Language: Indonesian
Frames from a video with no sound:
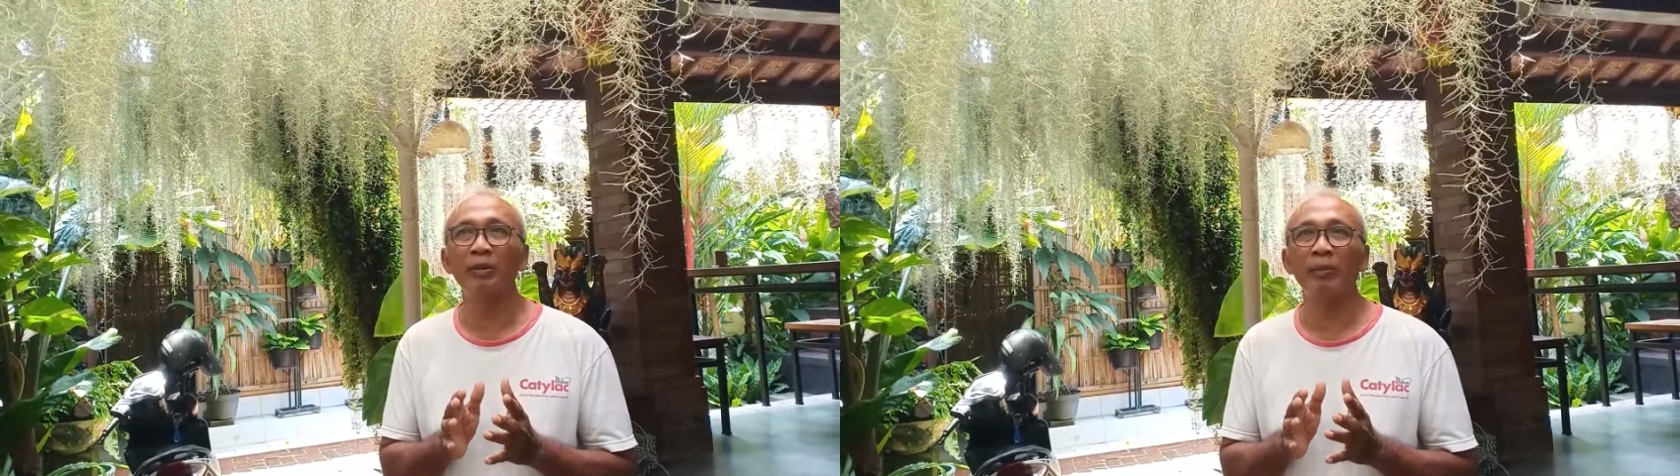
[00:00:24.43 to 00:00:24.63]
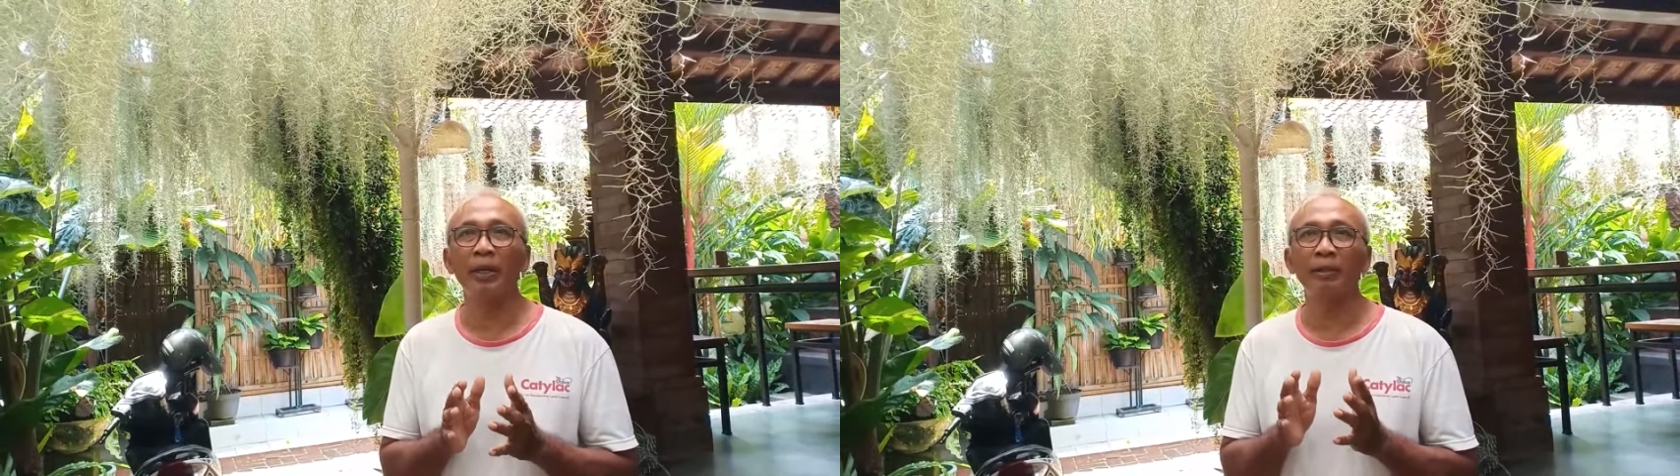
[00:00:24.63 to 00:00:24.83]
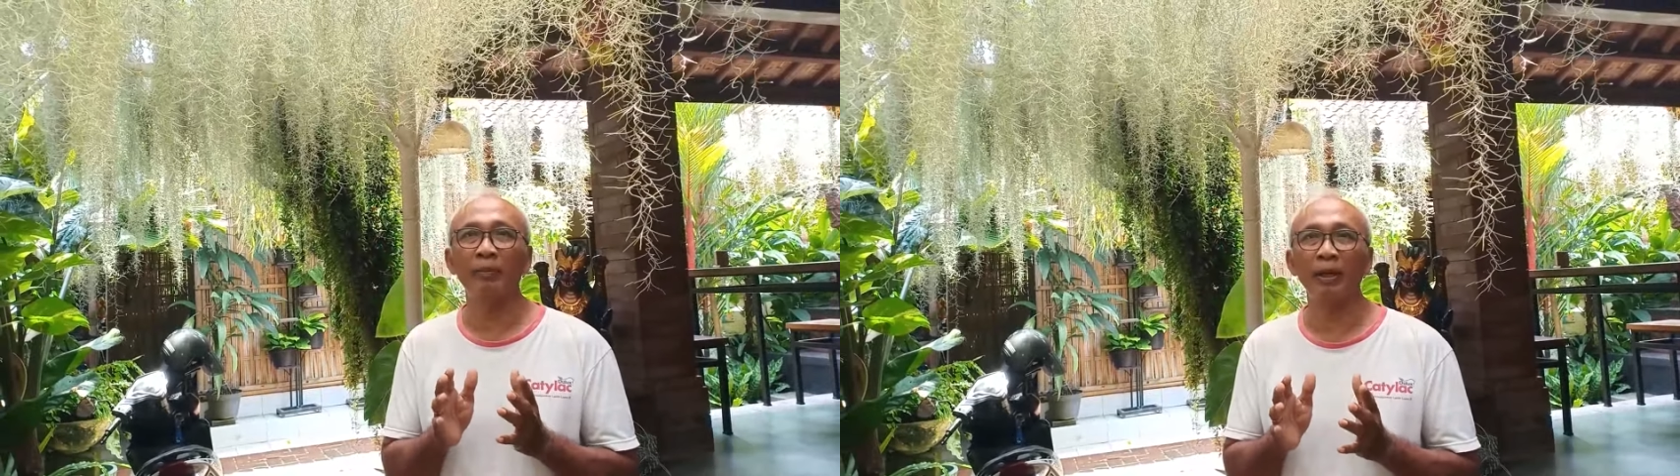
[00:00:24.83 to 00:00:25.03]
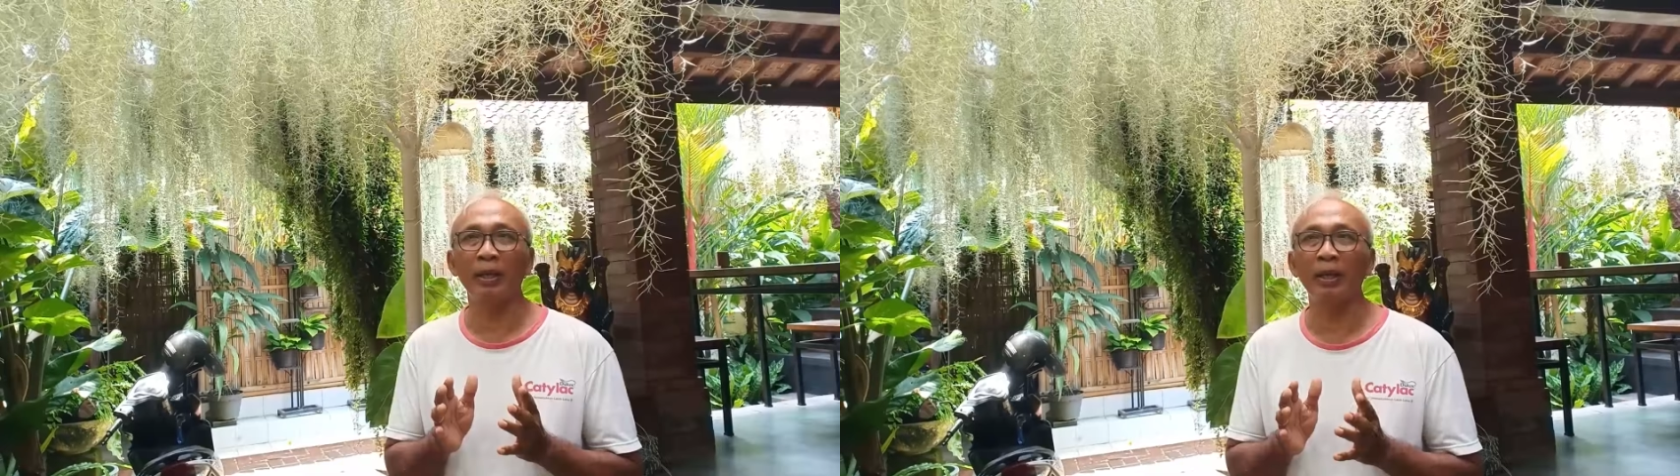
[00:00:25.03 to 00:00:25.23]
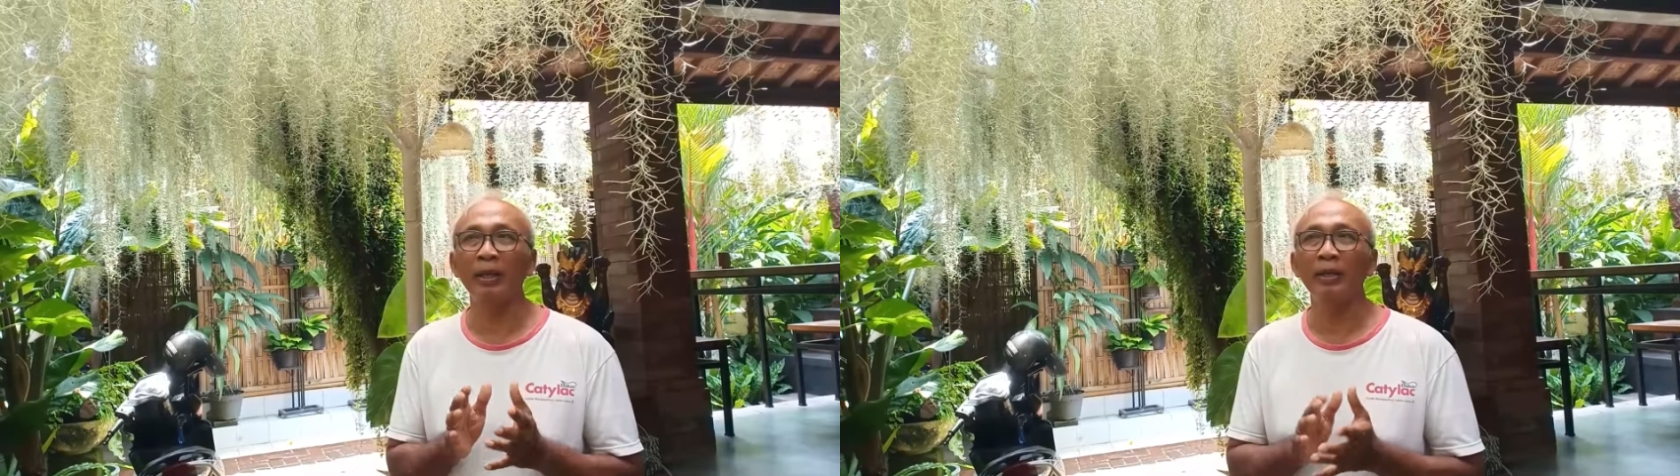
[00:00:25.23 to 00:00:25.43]
pada tebal
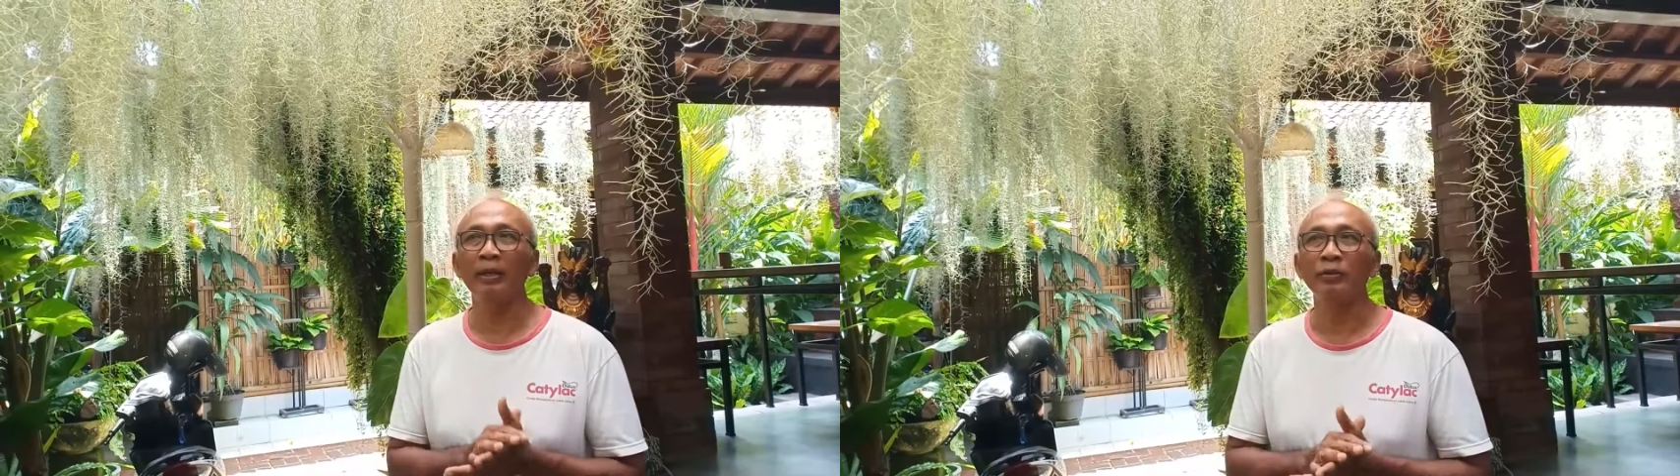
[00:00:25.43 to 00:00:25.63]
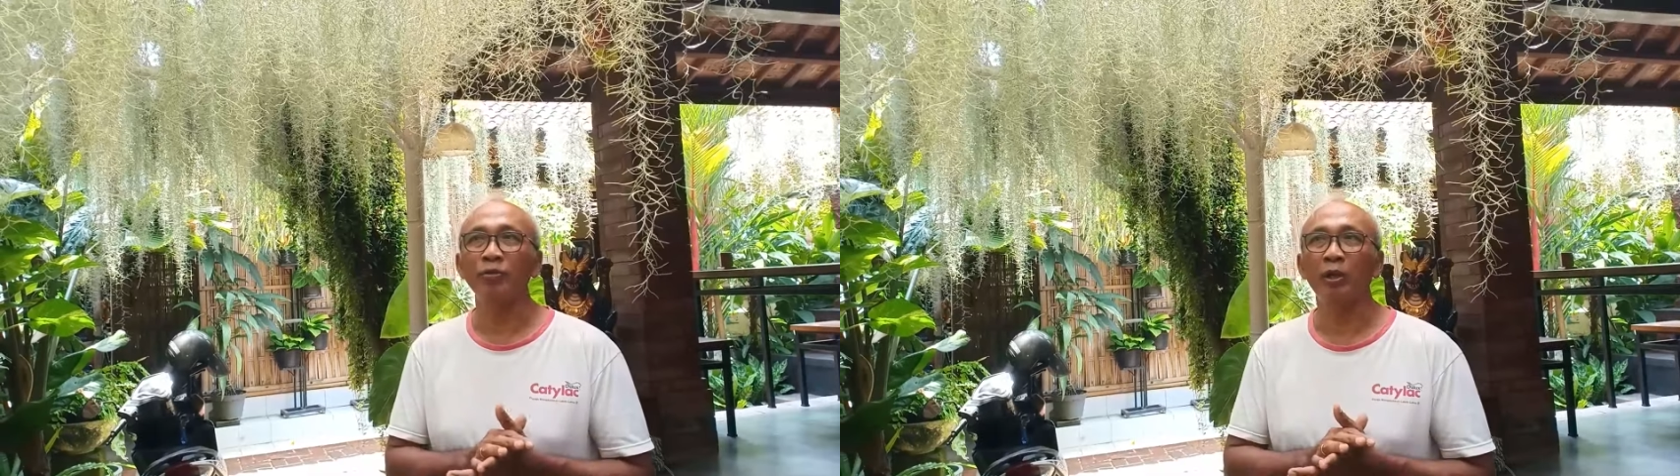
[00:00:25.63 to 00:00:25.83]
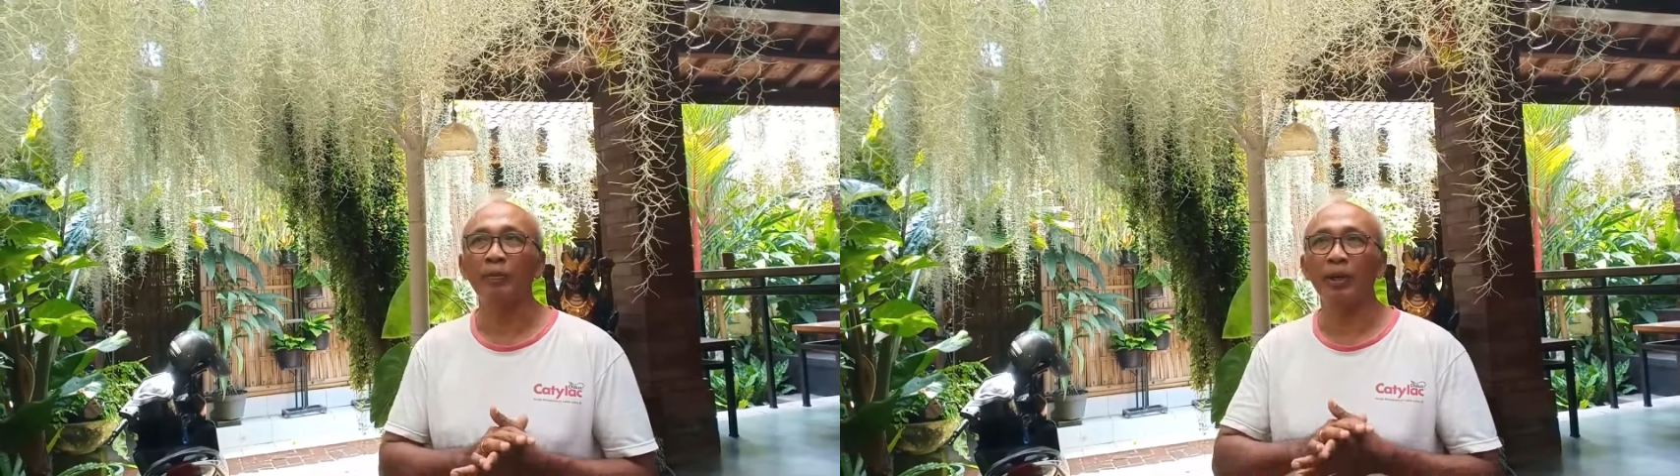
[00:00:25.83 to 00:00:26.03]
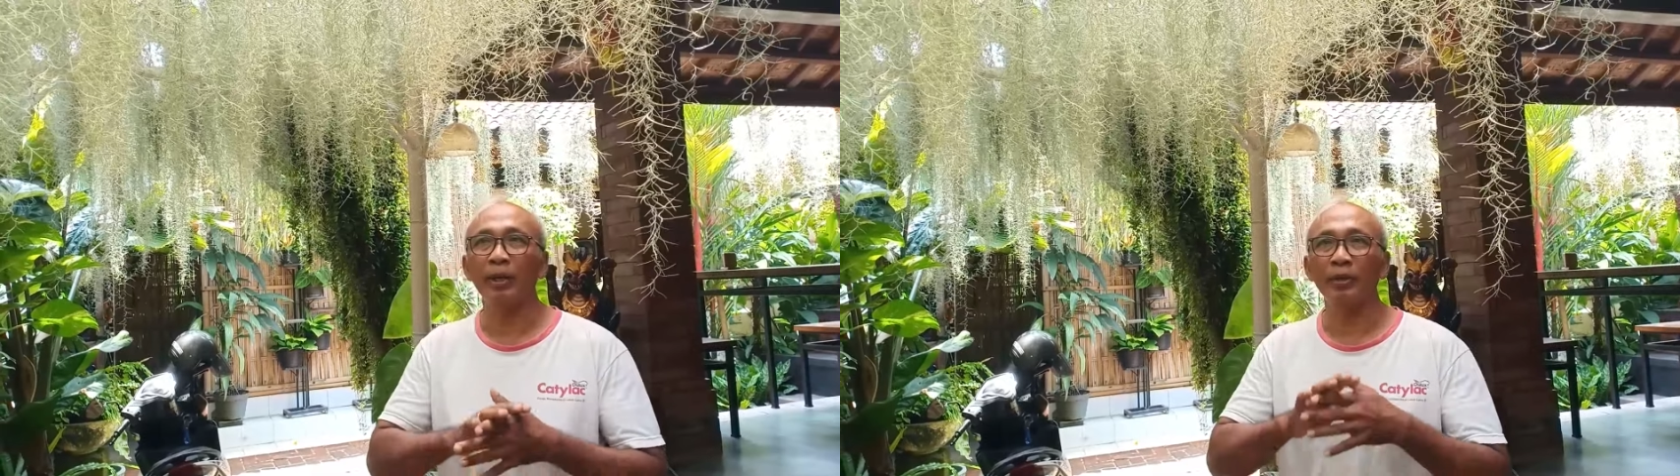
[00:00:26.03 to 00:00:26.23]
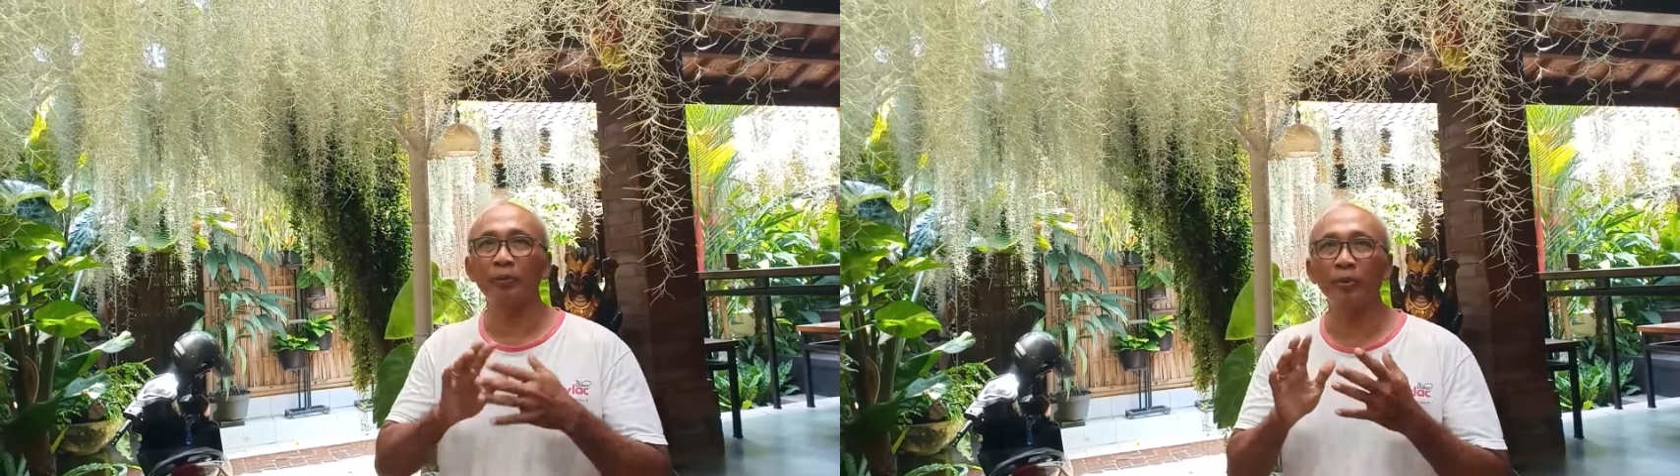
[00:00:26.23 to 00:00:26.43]
ya, sudah
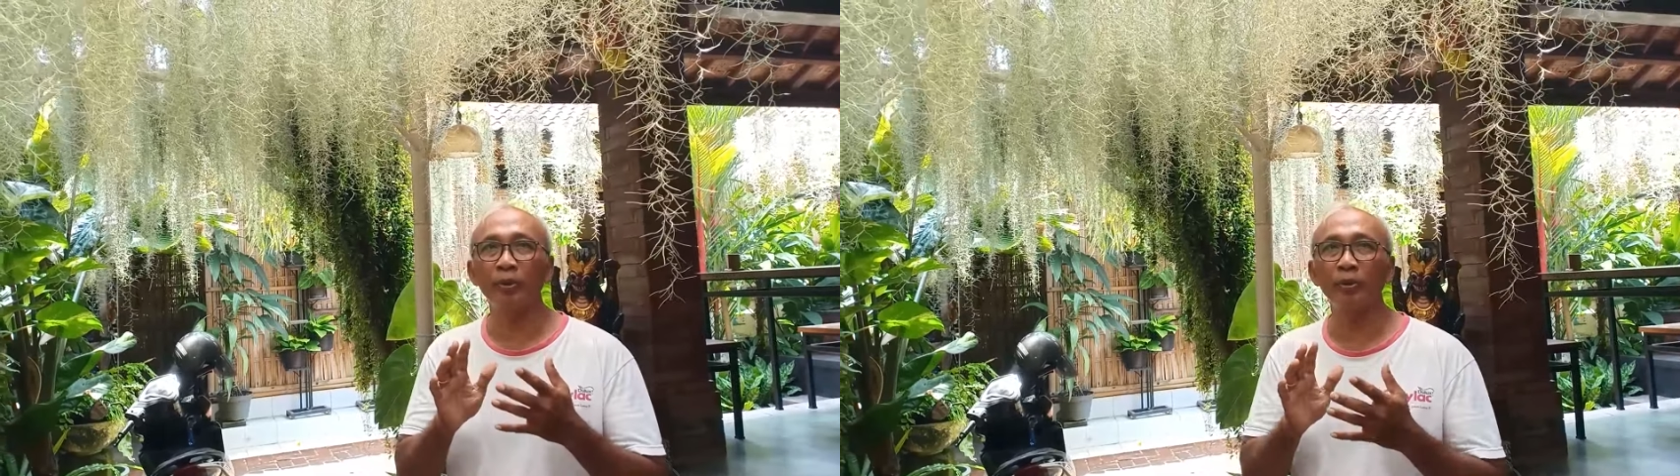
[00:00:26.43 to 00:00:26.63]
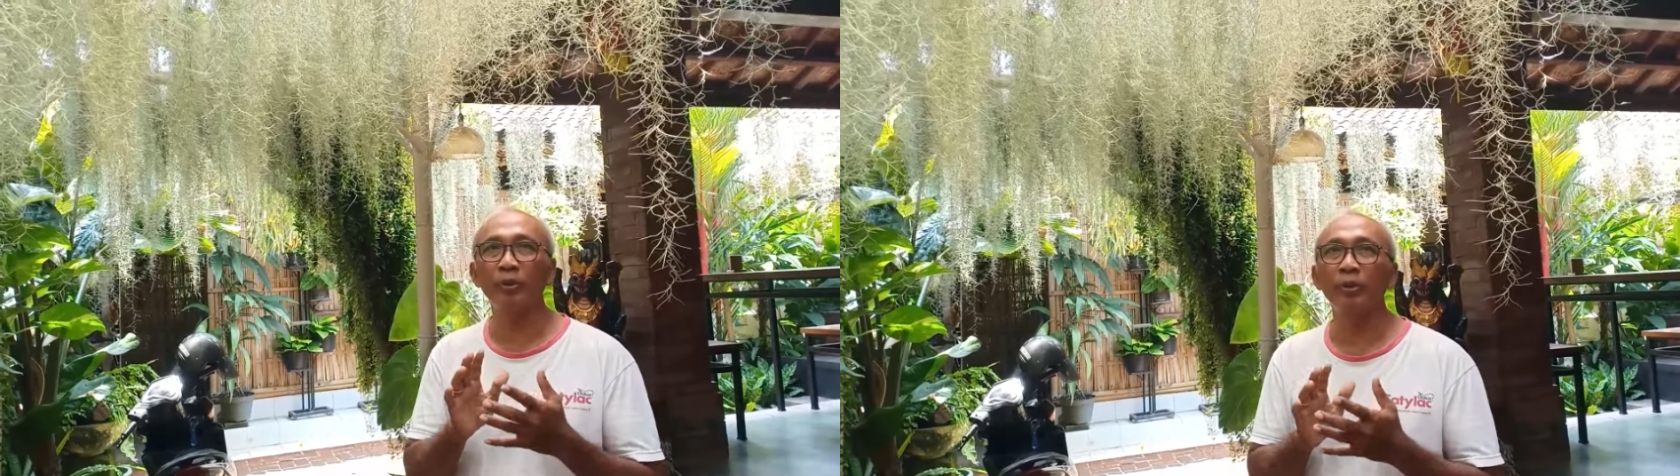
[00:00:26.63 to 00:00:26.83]
pada rimbun.